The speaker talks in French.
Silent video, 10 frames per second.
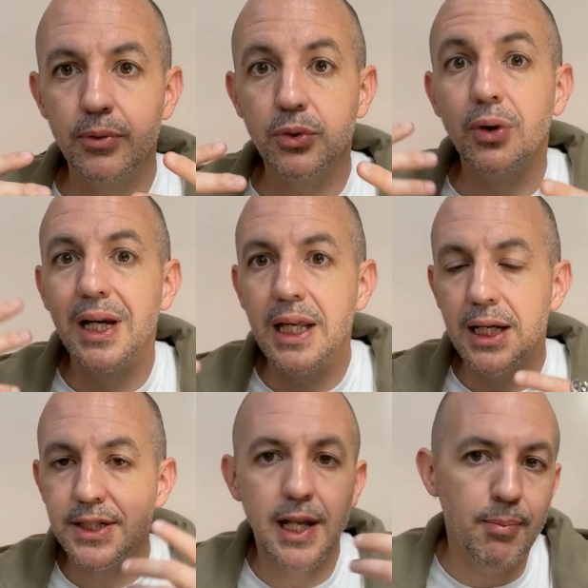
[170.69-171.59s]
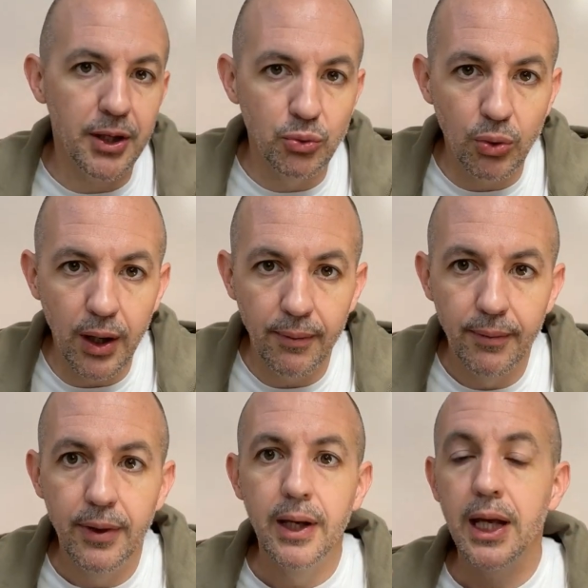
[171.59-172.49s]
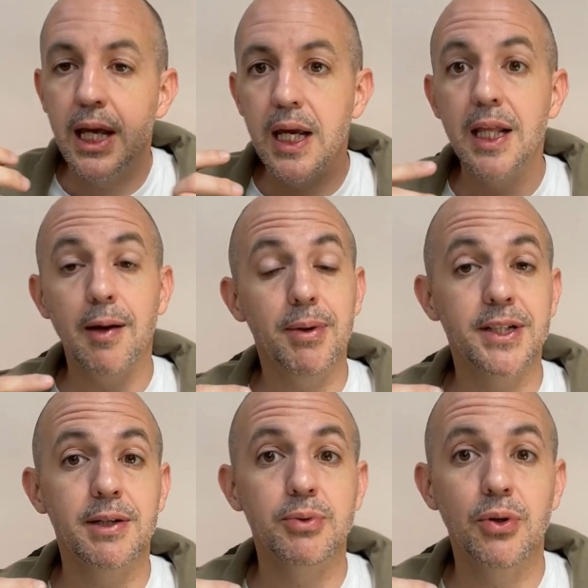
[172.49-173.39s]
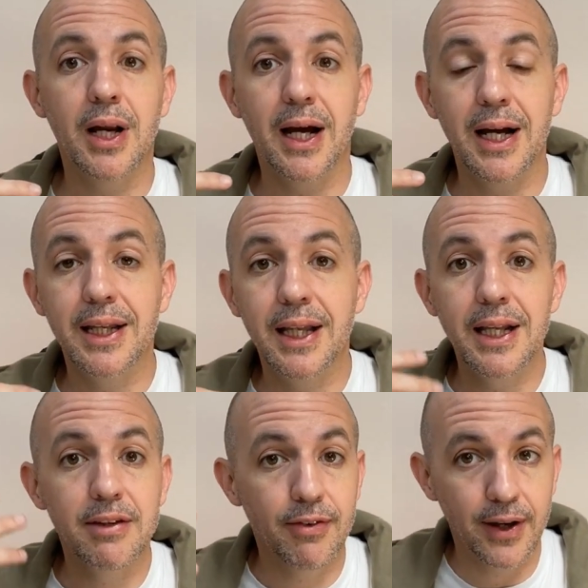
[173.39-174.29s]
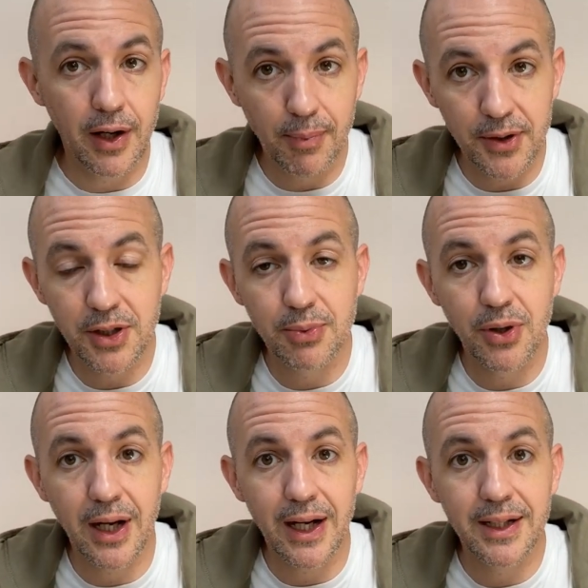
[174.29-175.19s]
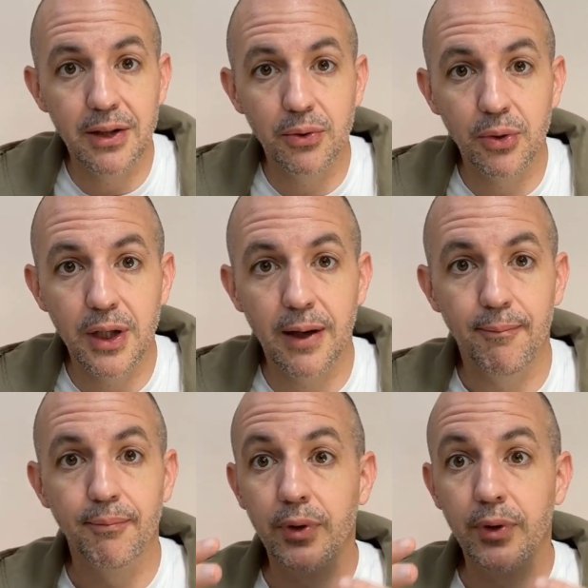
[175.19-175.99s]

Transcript: ton client ce n'est pas toi, et ta perception de la réalité est différente de la perception de la réalité de ton client.